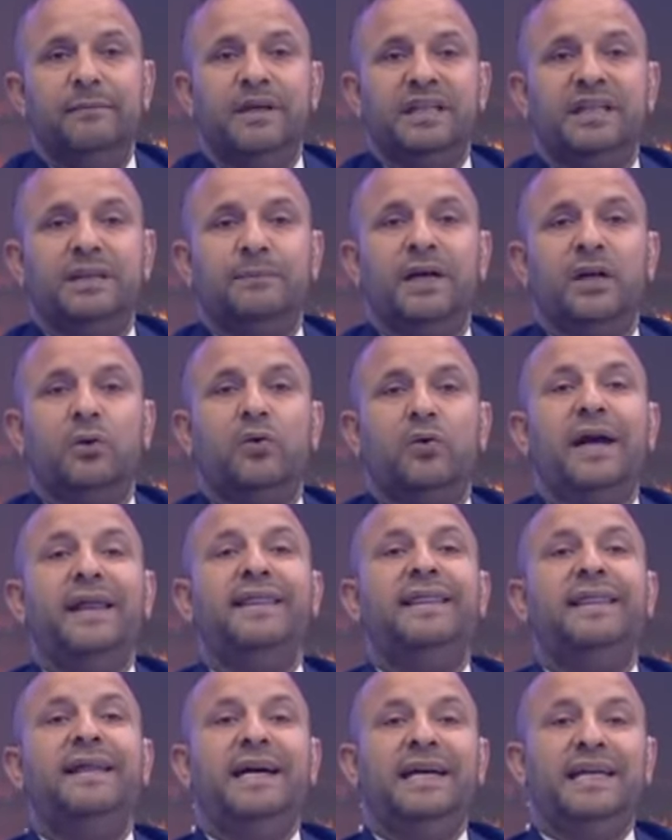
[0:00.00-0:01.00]
باعتباره
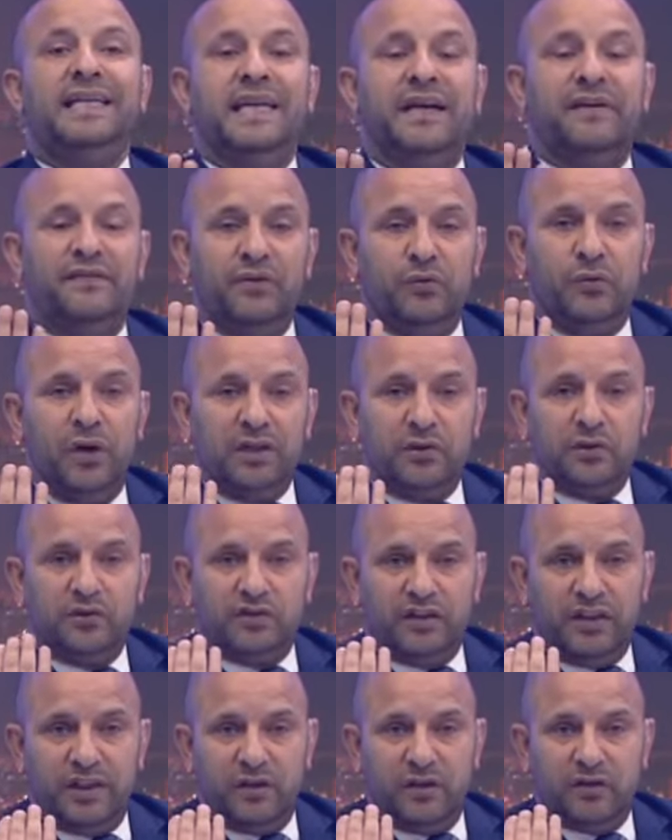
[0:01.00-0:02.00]
كان ضحيه في
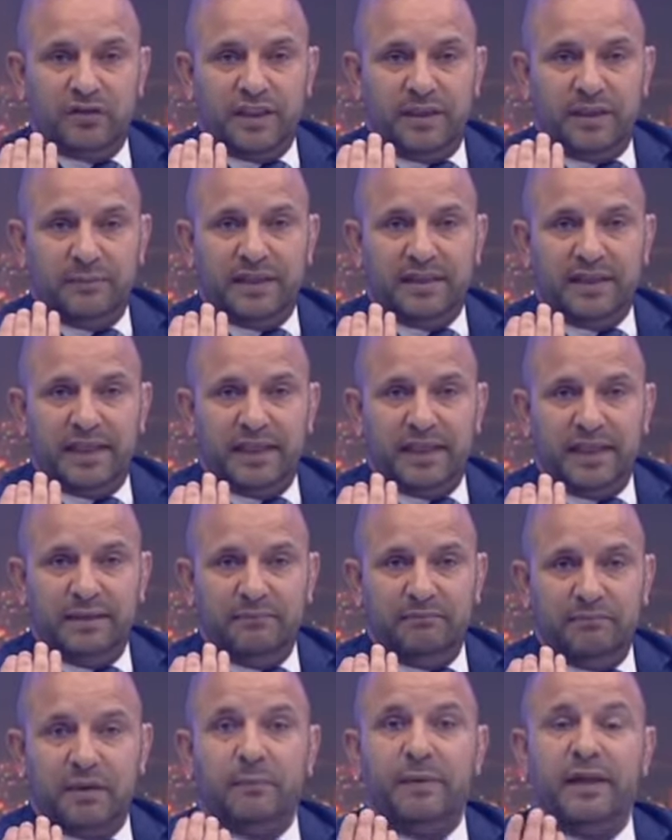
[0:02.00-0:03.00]
91 92 تاع
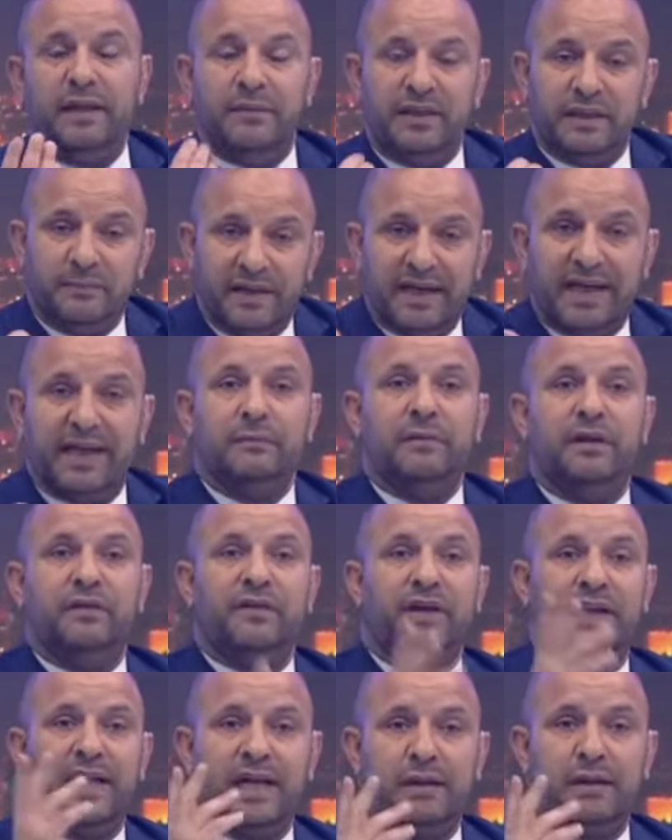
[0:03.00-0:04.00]
التعذيب قبل ما يتمكن من
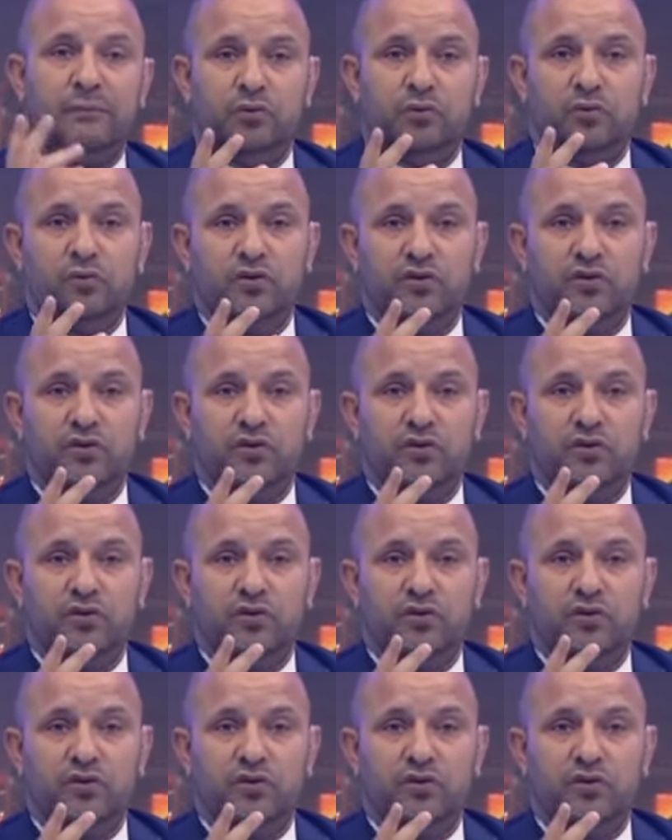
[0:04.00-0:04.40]
الفرار من